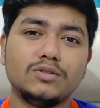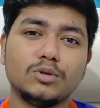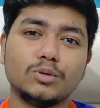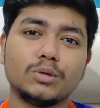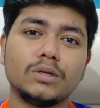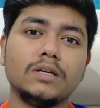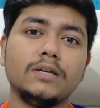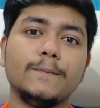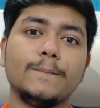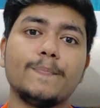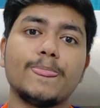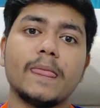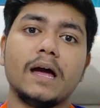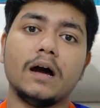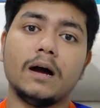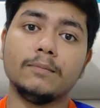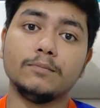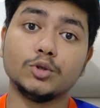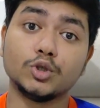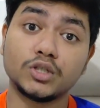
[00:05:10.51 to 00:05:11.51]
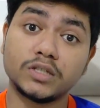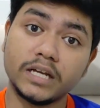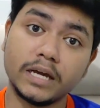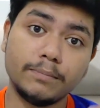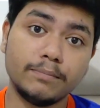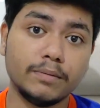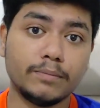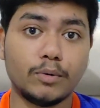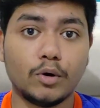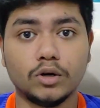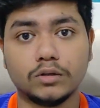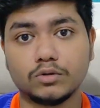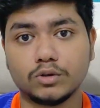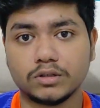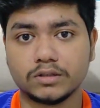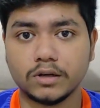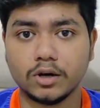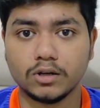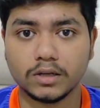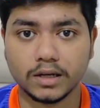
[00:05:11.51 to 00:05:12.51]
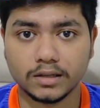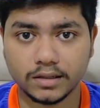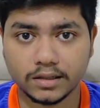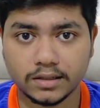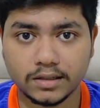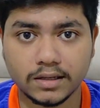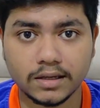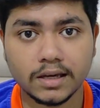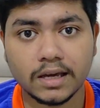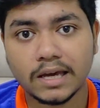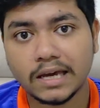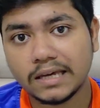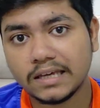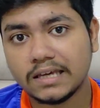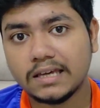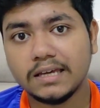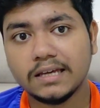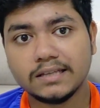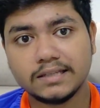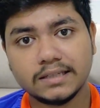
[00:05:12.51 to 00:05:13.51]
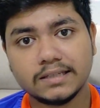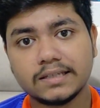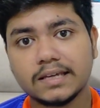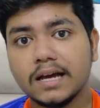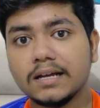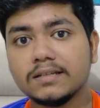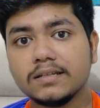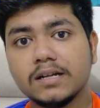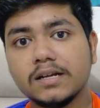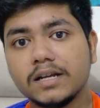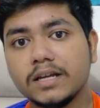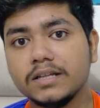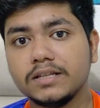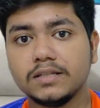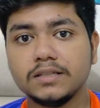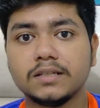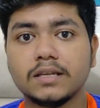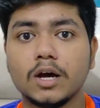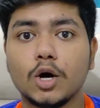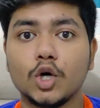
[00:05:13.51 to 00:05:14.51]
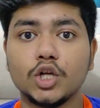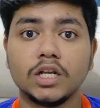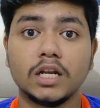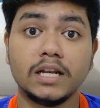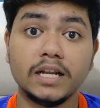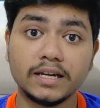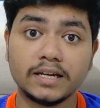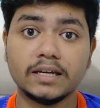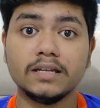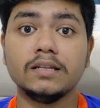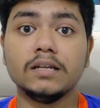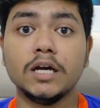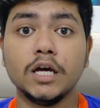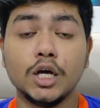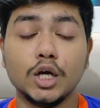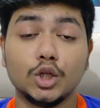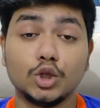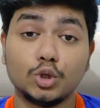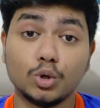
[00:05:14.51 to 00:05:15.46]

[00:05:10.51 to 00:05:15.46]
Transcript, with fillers: जो कि हम उस टाइम पे बहुत गुस्सा हो जाते थे कि ये चीज़ क्या चल रही है ये चीज़ क्या हो रही है लेकिन